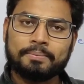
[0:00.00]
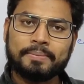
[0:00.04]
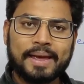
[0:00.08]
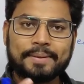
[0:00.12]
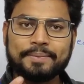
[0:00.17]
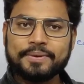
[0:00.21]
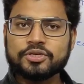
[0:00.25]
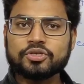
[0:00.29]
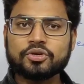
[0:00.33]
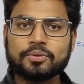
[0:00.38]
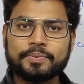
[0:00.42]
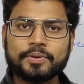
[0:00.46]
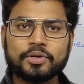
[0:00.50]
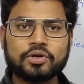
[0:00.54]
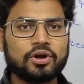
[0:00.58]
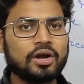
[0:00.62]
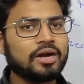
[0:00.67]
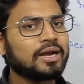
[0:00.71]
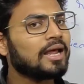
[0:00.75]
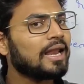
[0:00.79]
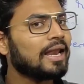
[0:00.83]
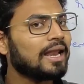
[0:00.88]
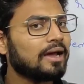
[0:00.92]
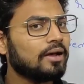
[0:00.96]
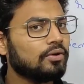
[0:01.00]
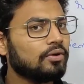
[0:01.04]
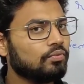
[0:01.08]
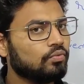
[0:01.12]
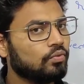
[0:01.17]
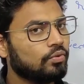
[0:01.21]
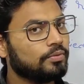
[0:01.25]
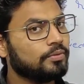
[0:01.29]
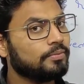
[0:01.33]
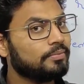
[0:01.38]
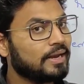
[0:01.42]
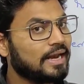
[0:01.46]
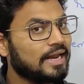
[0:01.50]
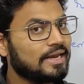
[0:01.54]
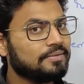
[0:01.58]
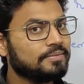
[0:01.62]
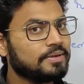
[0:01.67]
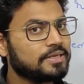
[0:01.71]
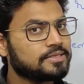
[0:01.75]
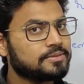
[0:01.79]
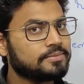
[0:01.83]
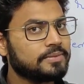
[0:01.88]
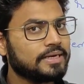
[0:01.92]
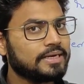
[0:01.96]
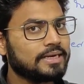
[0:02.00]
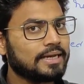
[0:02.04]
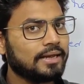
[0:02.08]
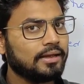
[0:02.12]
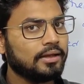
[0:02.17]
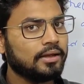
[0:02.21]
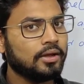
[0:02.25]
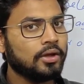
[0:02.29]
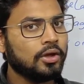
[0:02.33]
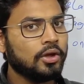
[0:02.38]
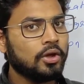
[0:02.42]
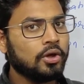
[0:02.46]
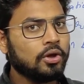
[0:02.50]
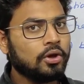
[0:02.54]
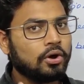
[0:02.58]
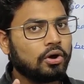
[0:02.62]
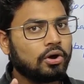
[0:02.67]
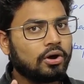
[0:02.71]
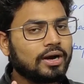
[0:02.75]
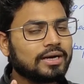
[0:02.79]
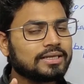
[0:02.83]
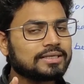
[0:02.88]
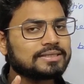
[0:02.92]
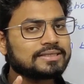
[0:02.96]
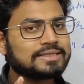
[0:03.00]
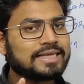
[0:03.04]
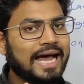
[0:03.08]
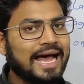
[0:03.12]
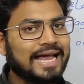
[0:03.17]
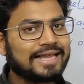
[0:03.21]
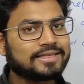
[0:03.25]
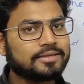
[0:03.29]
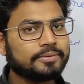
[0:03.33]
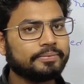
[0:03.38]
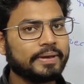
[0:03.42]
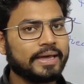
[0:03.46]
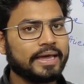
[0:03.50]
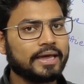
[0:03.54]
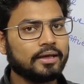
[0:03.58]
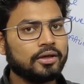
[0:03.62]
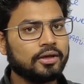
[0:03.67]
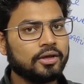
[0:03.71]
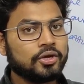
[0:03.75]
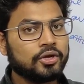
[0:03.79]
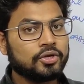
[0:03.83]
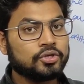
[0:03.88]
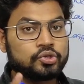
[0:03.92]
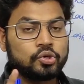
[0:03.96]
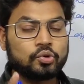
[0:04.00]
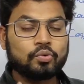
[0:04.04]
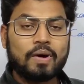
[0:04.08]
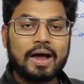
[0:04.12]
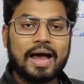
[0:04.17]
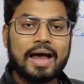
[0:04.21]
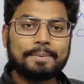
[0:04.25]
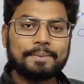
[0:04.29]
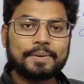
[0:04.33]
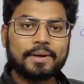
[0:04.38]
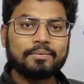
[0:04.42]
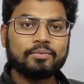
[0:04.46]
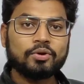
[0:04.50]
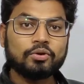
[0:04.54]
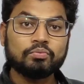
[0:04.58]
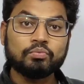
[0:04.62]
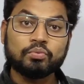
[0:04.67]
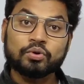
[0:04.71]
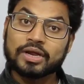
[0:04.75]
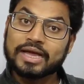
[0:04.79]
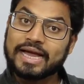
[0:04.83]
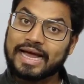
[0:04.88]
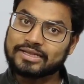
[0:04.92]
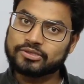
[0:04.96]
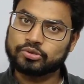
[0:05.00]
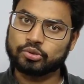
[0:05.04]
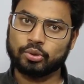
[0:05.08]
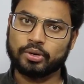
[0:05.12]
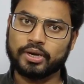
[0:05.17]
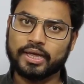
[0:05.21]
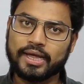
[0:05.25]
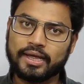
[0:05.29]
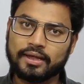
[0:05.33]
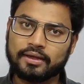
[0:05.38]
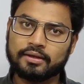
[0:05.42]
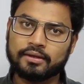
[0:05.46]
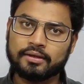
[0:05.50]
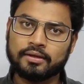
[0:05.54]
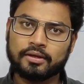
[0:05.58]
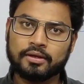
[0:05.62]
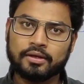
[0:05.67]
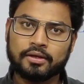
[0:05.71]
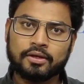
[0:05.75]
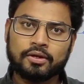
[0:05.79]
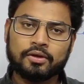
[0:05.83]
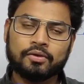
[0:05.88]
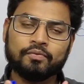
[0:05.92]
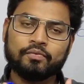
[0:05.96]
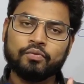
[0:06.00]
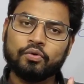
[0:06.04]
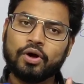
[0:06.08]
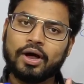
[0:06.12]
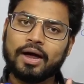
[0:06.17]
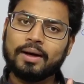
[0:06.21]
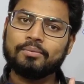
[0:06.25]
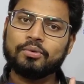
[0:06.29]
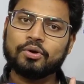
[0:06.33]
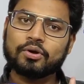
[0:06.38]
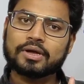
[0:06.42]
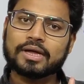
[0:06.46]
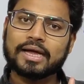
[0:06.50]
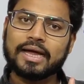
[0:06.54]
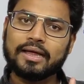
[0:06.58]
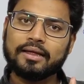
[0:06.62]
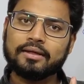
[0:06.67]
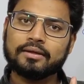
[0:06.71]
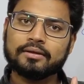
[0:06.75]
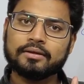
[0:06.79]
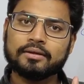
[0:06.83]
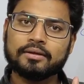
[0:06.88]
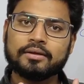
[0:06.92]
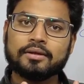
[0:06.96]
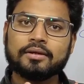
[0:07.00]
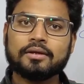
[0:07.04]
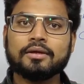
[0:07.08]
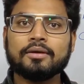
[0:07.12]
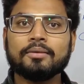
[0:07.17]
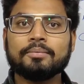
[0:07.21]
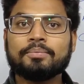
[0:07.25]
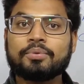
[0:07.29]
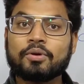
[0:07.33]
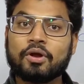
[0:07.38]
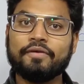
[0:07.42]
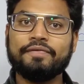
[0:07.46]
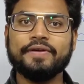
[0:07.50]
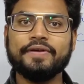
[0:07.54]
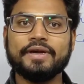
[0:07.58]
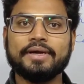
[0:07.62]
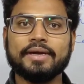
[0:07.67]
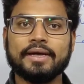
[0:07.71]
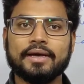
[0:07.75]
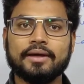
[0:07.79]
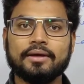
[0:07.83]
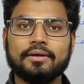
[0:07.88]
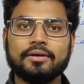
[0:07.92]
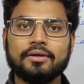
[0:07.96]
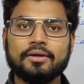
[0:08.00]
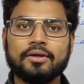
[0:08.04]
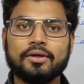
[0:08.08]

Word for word: मैं भी जो पेट्रोल डाला वो भी मेरा इन्वेस्टमेंट है और साथ में जो वहाँ पे हम लोग मुर्गा तोड़े वो हम लोग का प्रॉफिट है